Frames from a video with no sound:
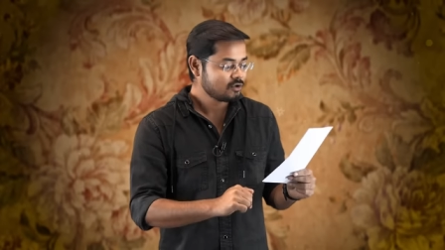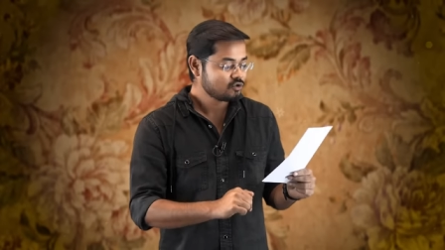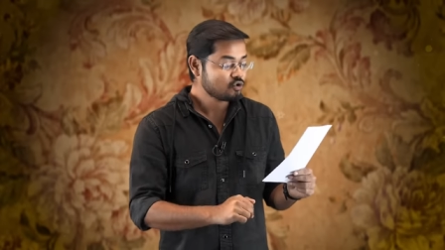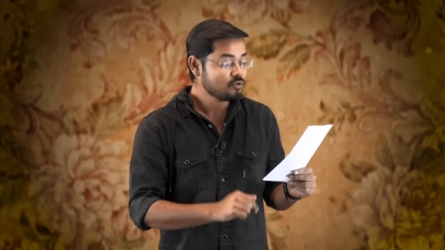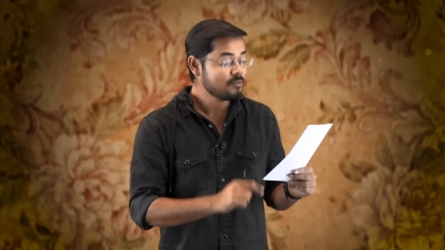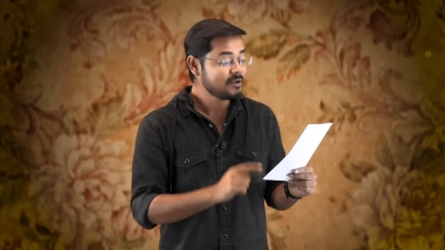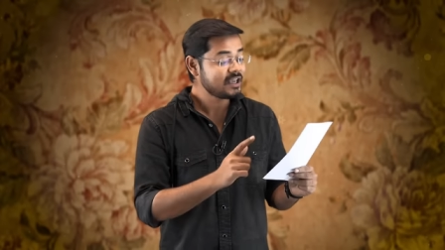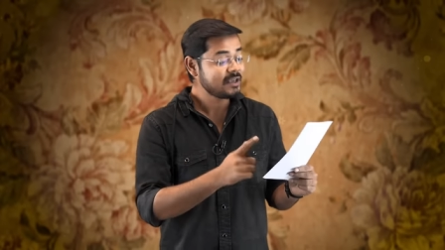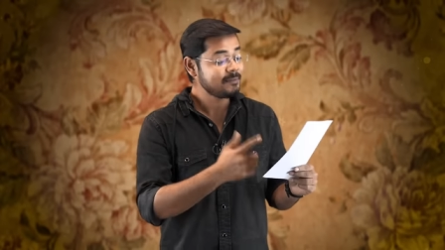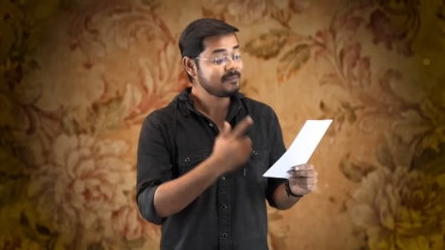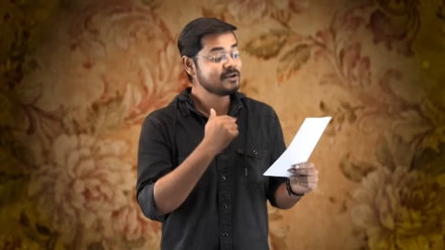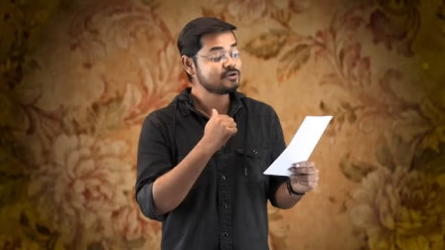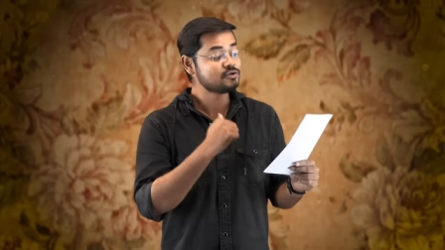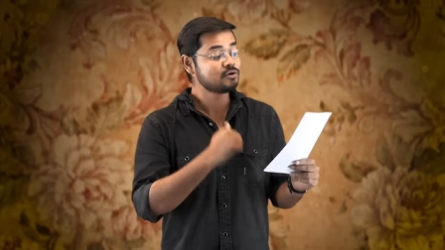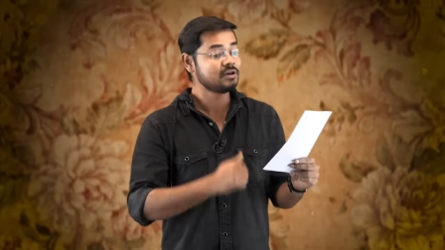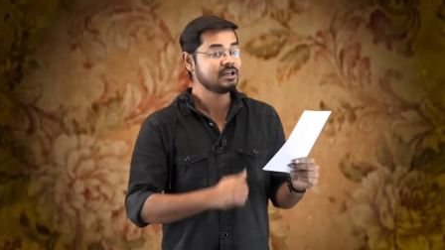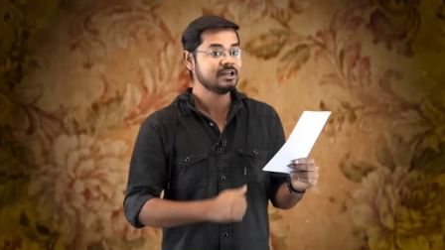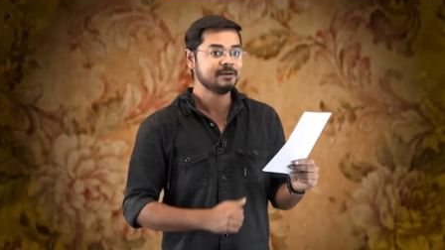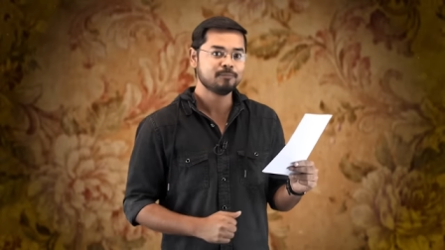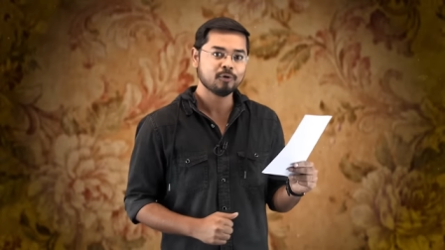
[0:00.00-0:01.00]
তুমি কি
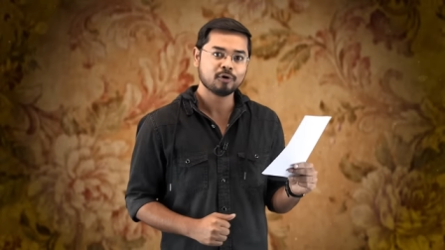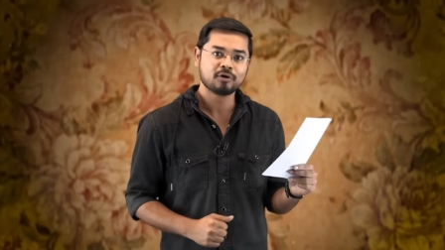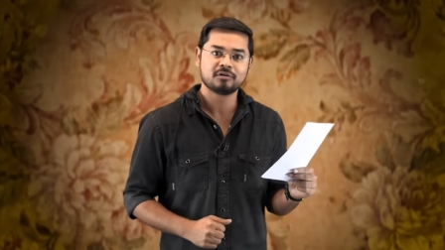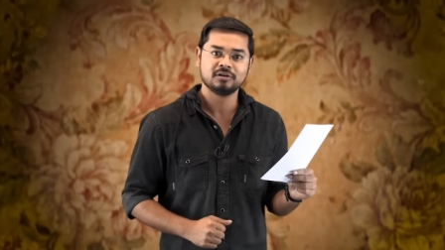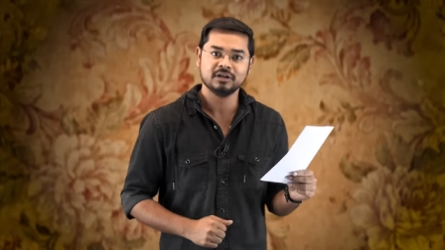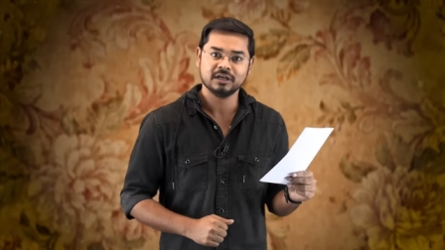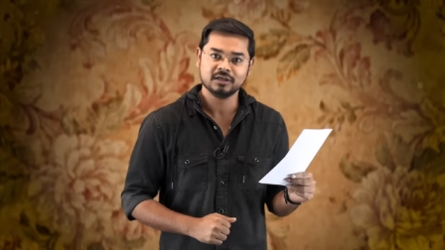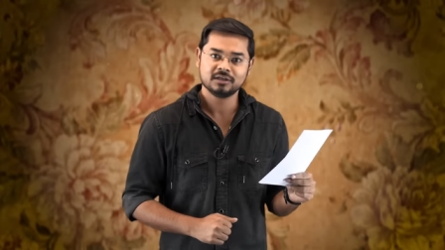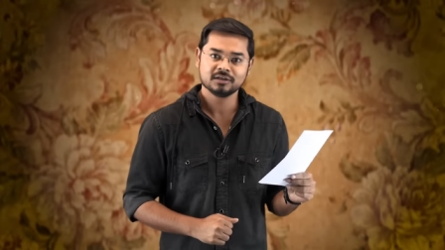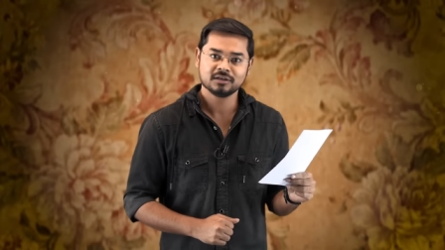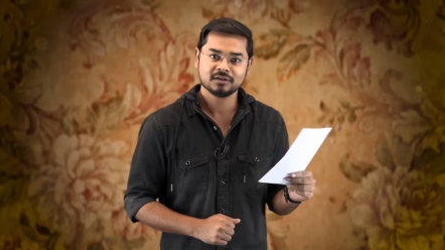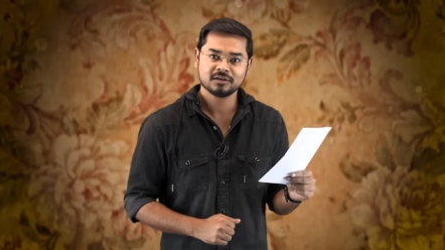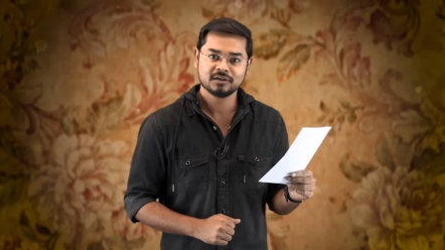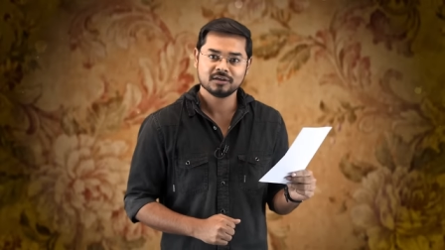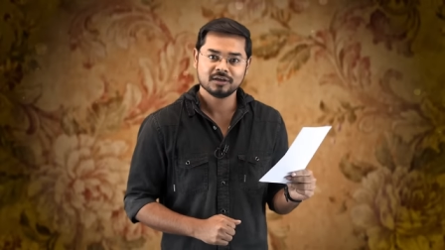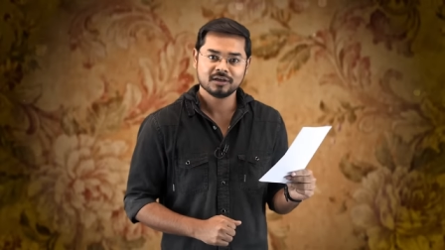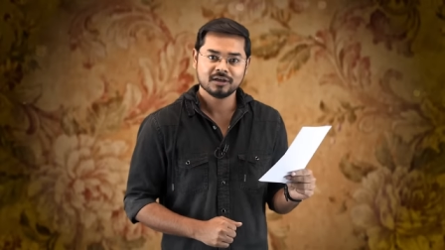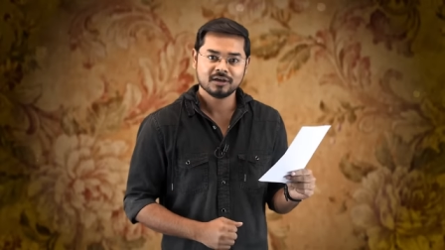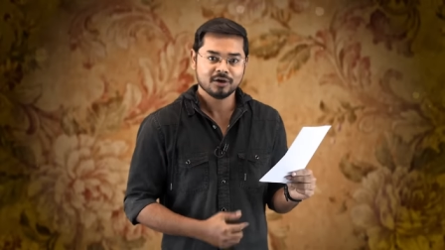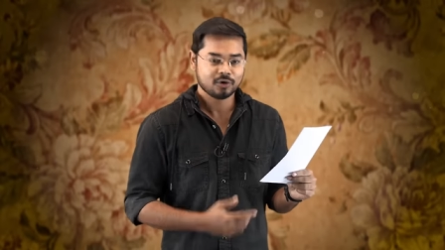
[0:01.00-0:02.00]
ভীষণ হিপোক্রিট
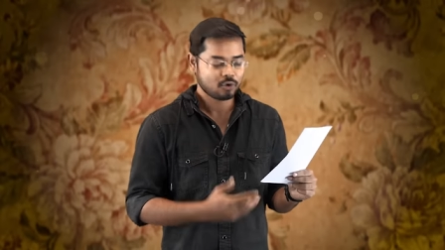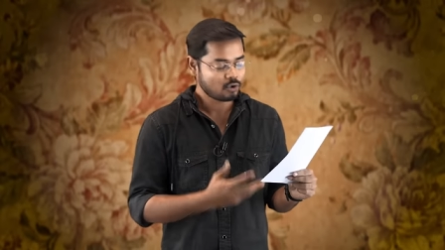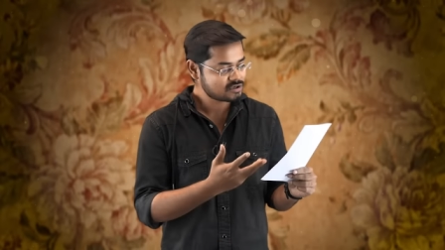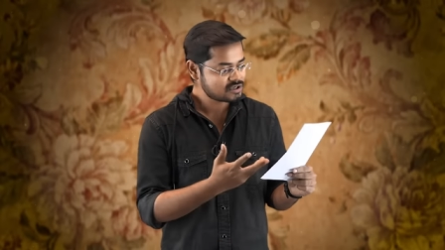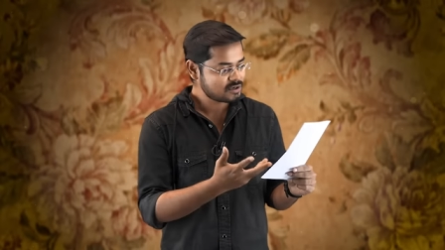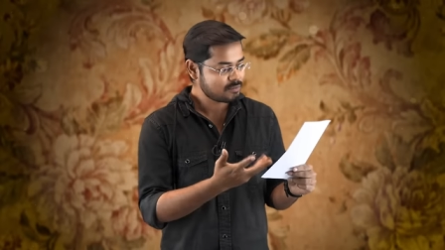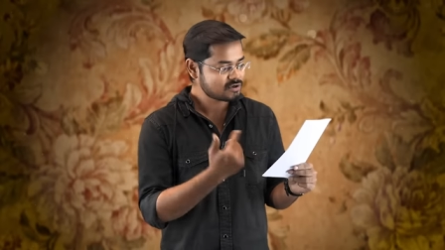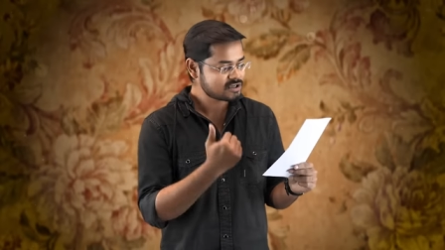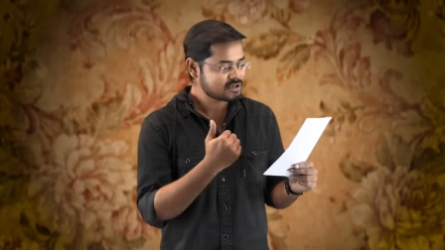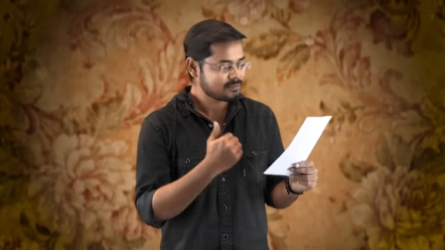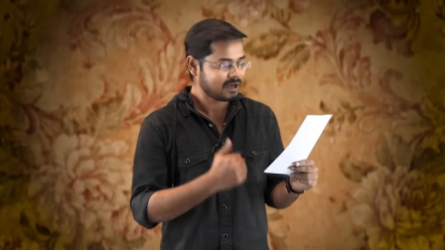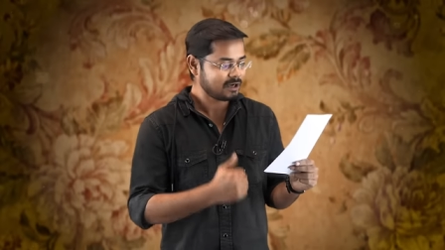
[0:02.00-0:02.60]
রসে বসে